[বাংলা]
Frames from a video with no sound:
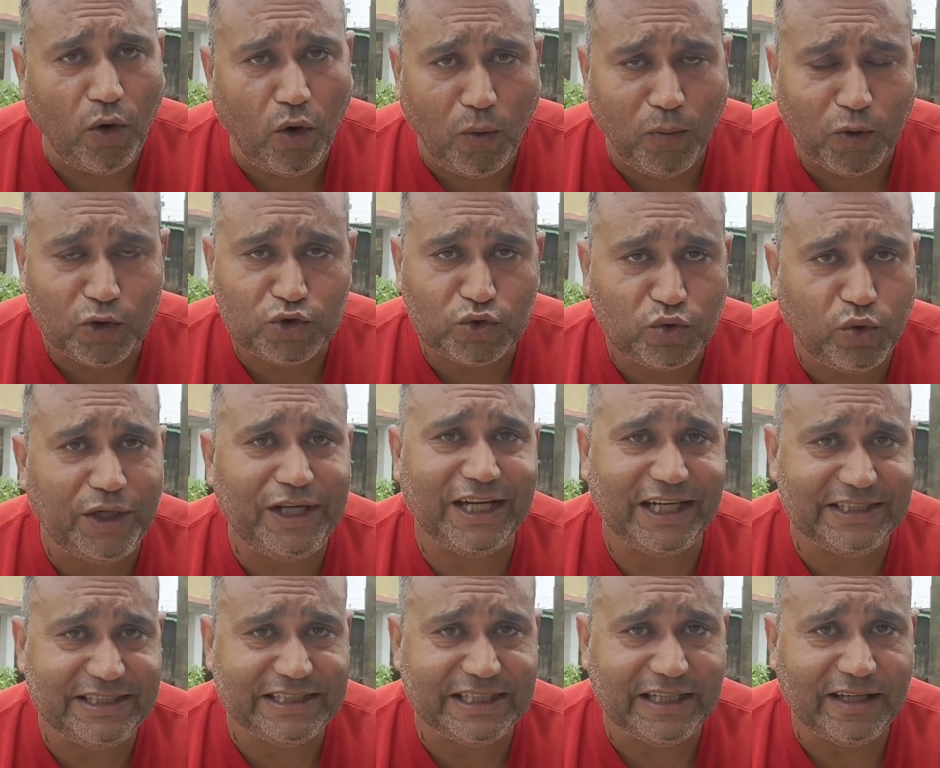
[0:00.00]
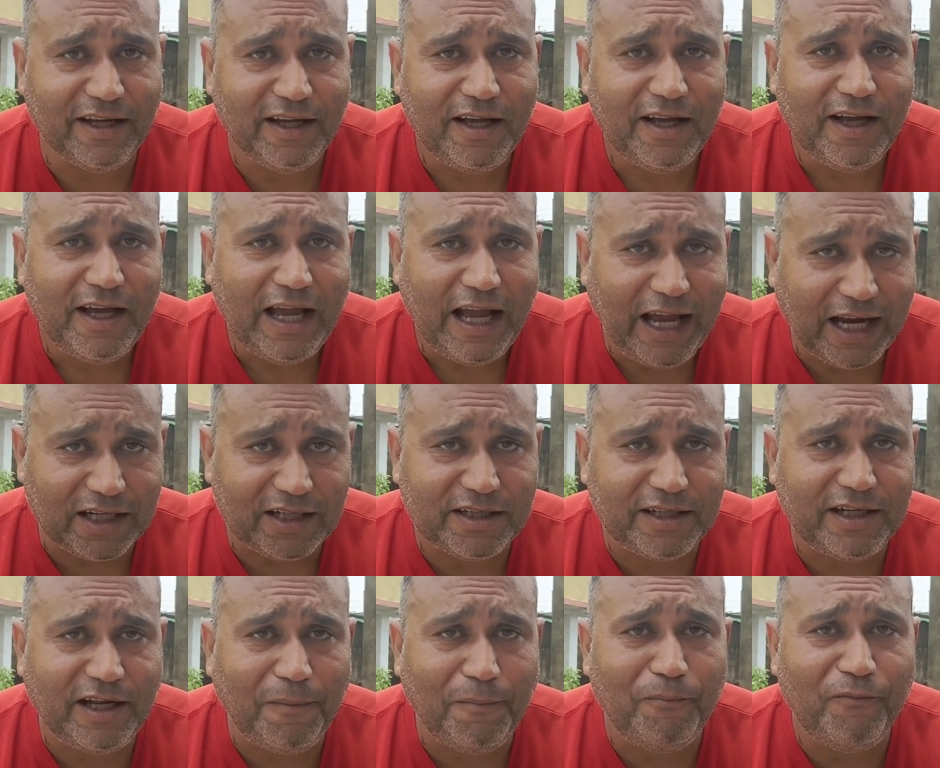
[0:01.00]
তো অবশ্যই আছে
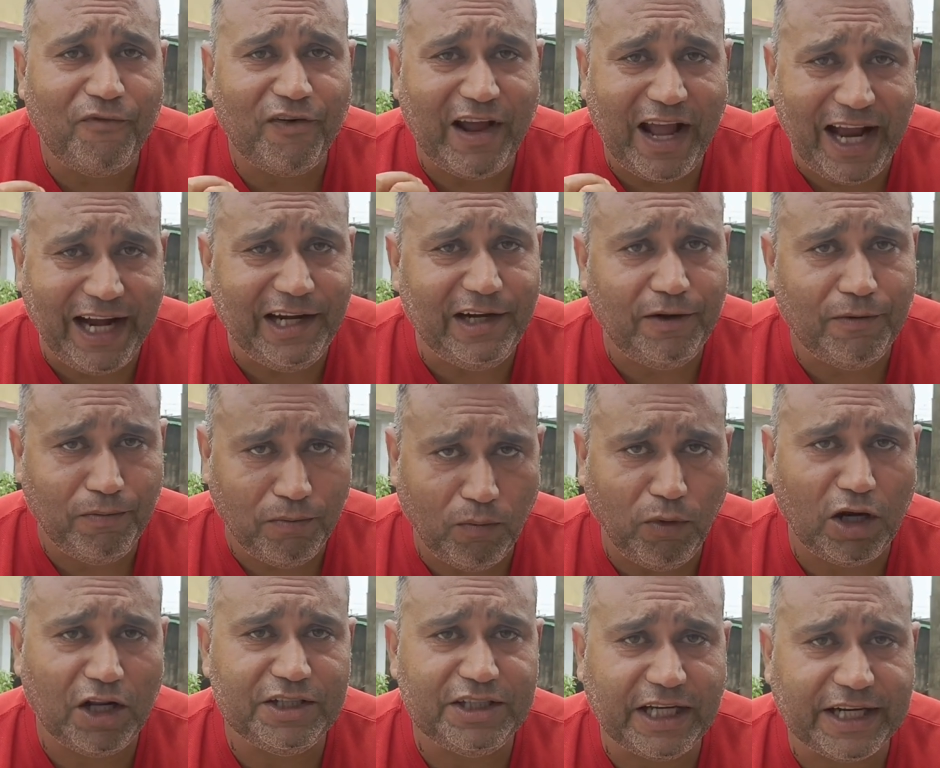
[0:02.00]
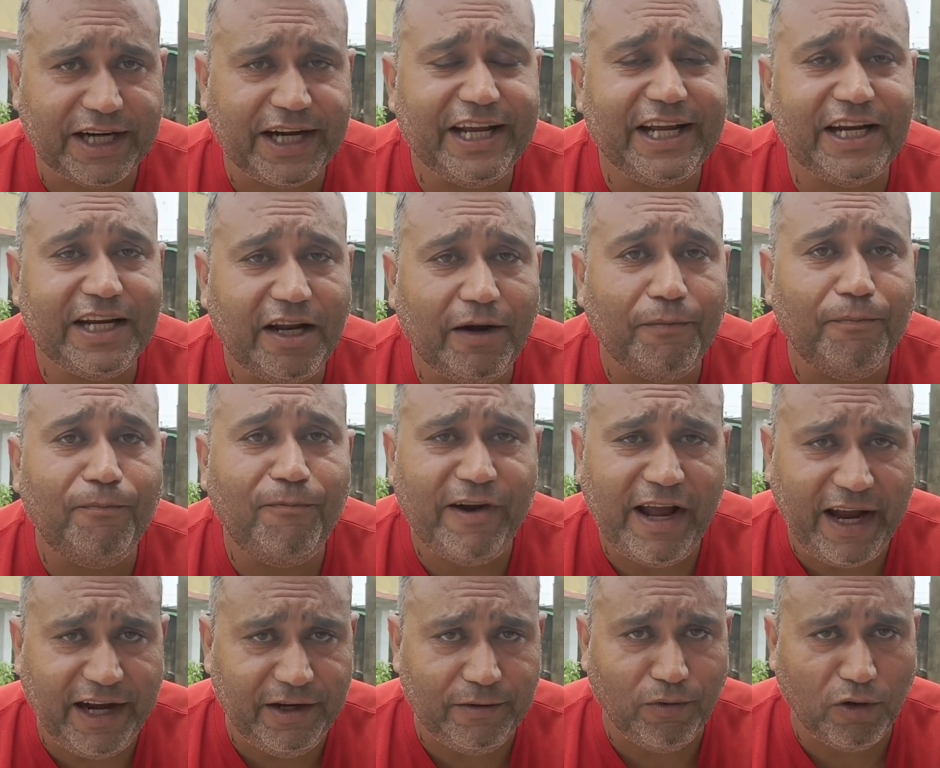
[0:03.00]
একটা ব্র্যান্ড বলা যায় ক্রিকেটের
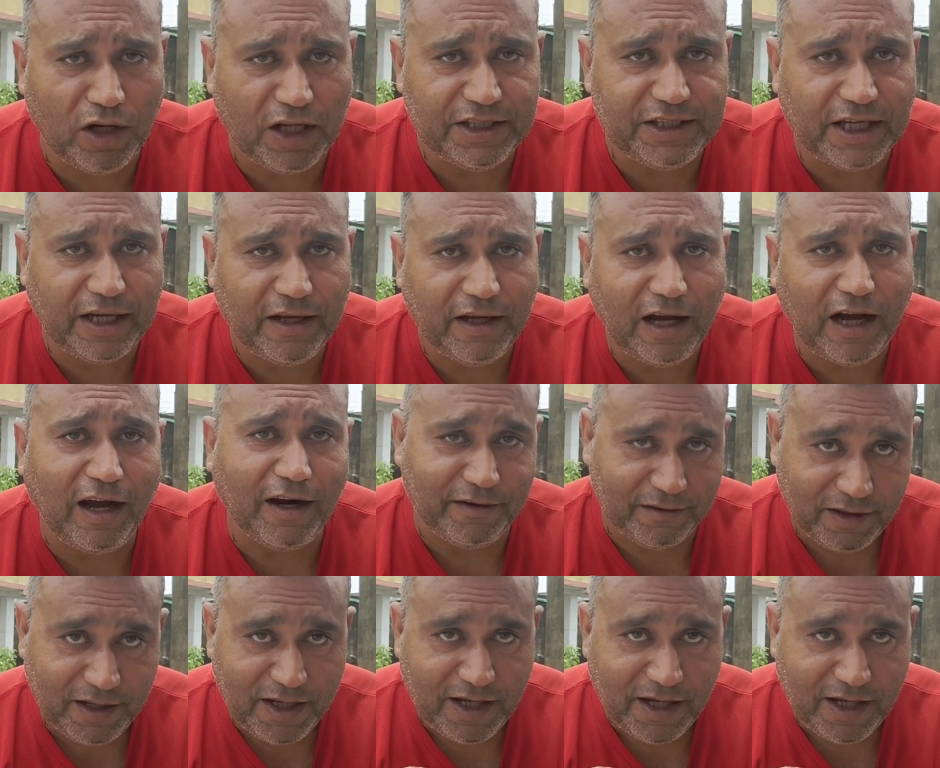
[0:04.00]
ব্র্যান্ড বলা যায় আর